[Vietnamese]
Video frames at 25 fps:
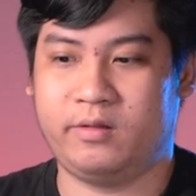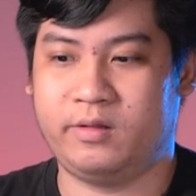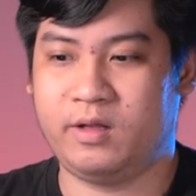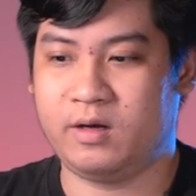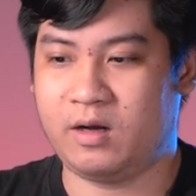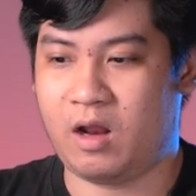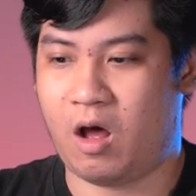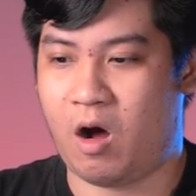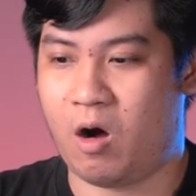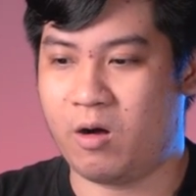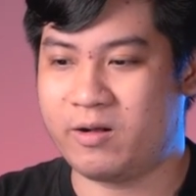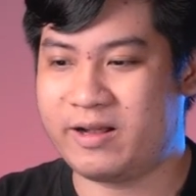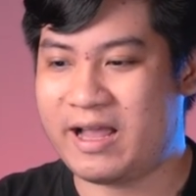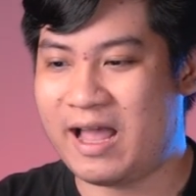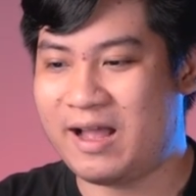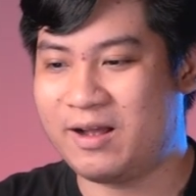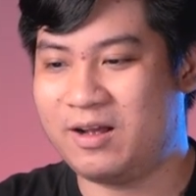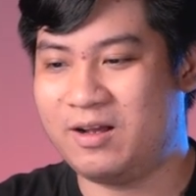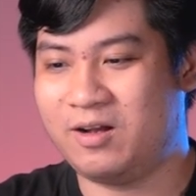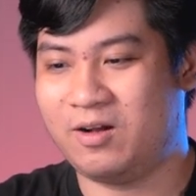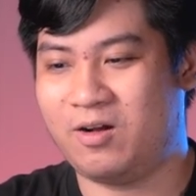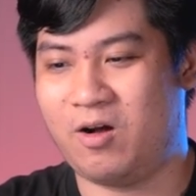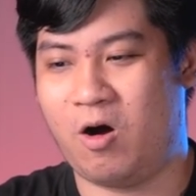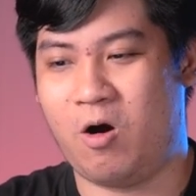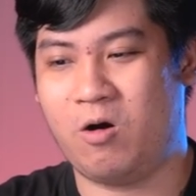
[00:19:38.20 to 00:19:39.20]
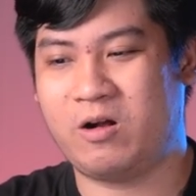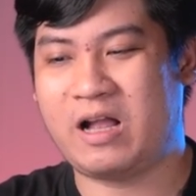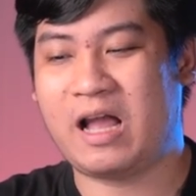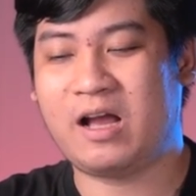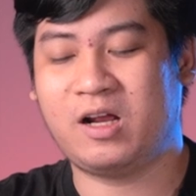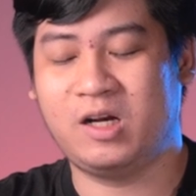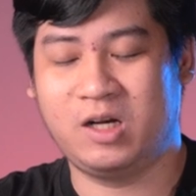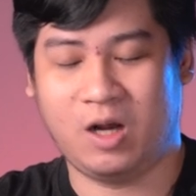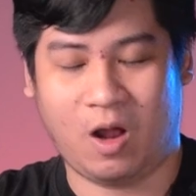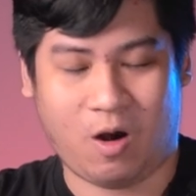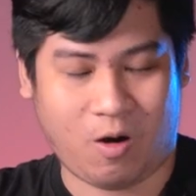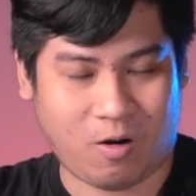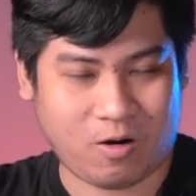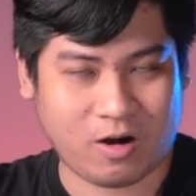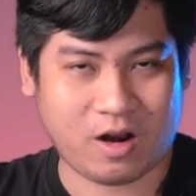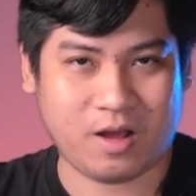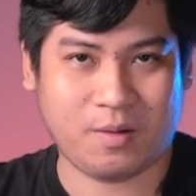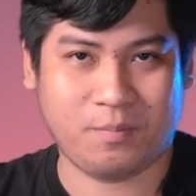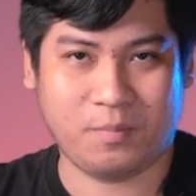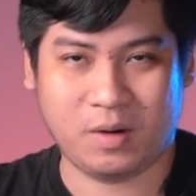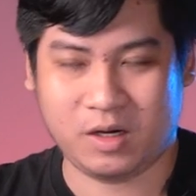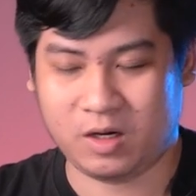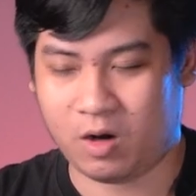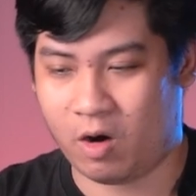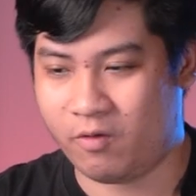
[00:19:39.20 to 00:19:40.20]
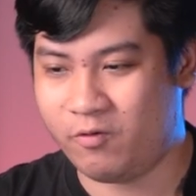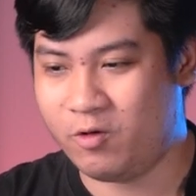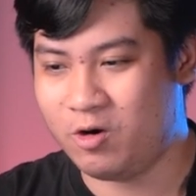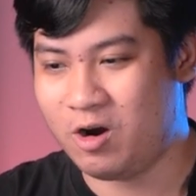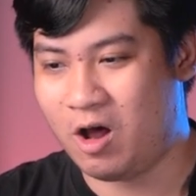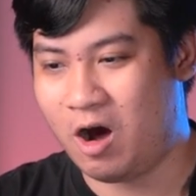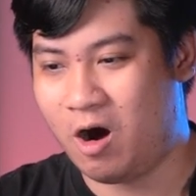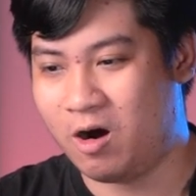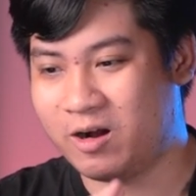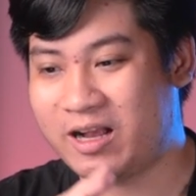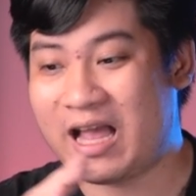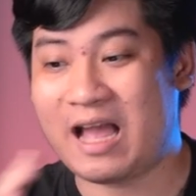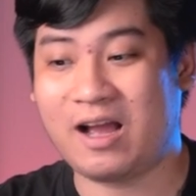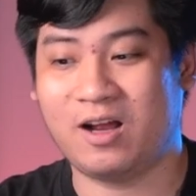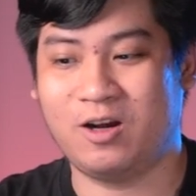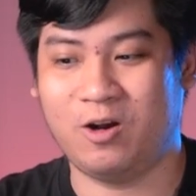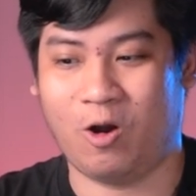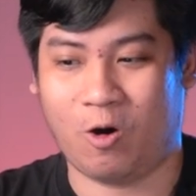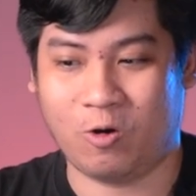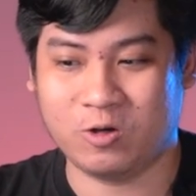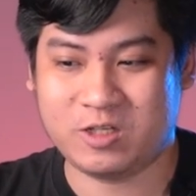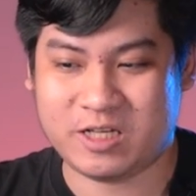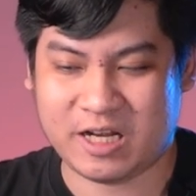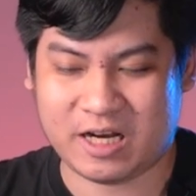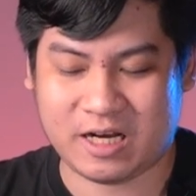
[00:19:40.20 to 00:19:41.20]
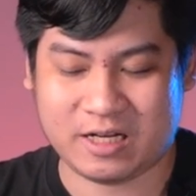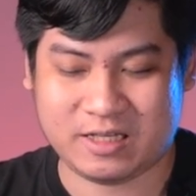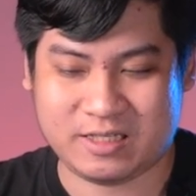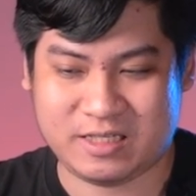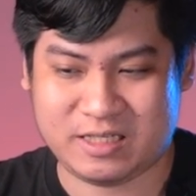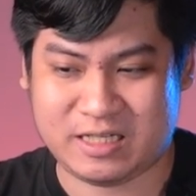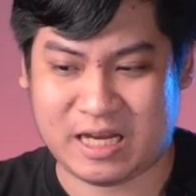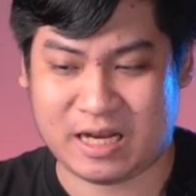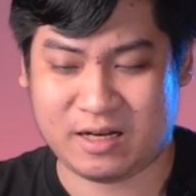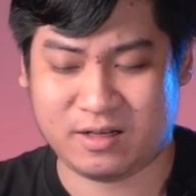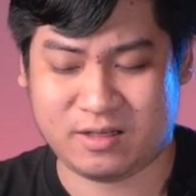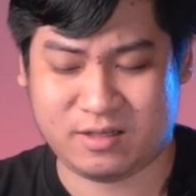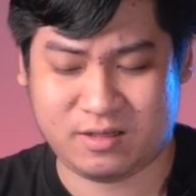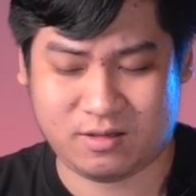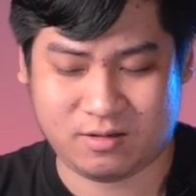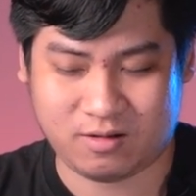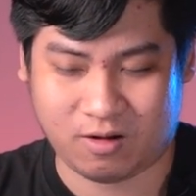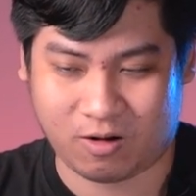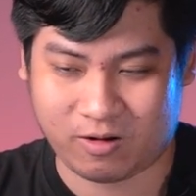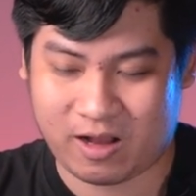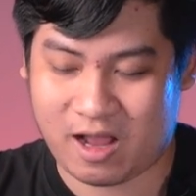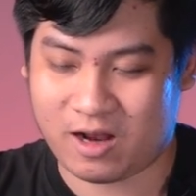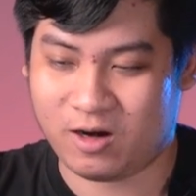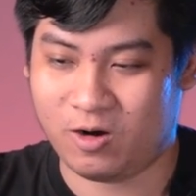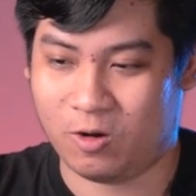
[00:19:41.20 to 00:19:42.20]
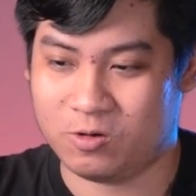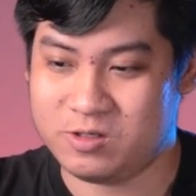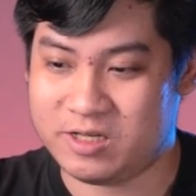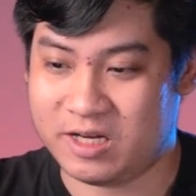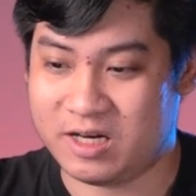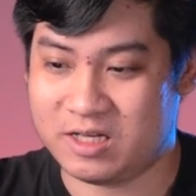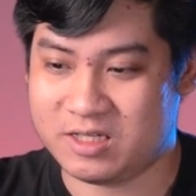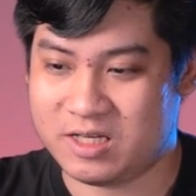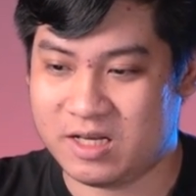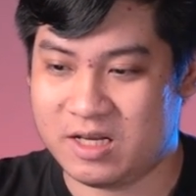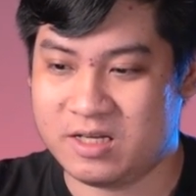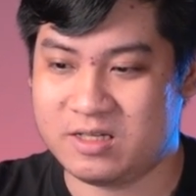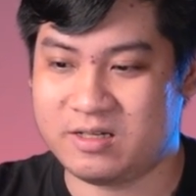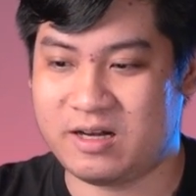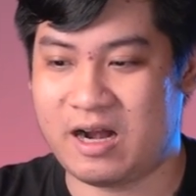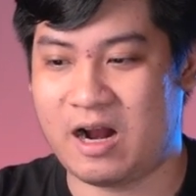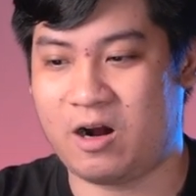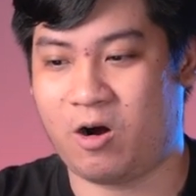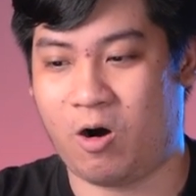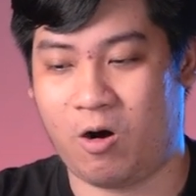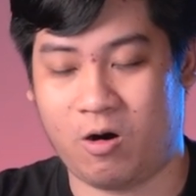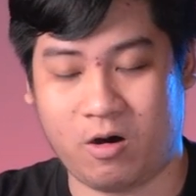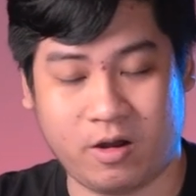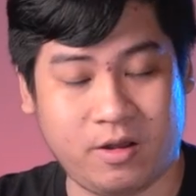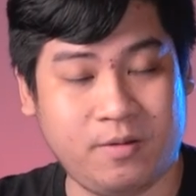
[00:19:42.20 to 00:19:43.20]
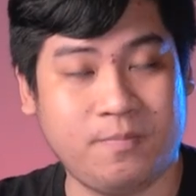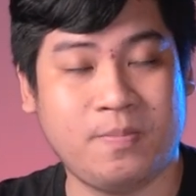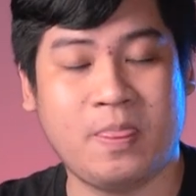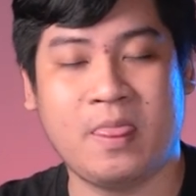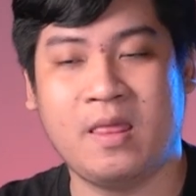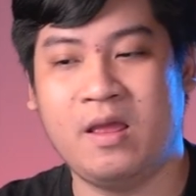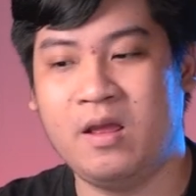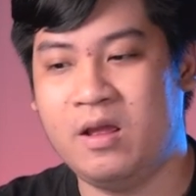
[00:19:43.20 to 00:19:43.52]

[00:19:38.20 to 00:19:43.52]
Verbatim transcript: tức là họ cắt họ cắt lỗ đó mình gọi vui là họ cắt lỗ trên họ cắt lỗ Genesis ra khỏi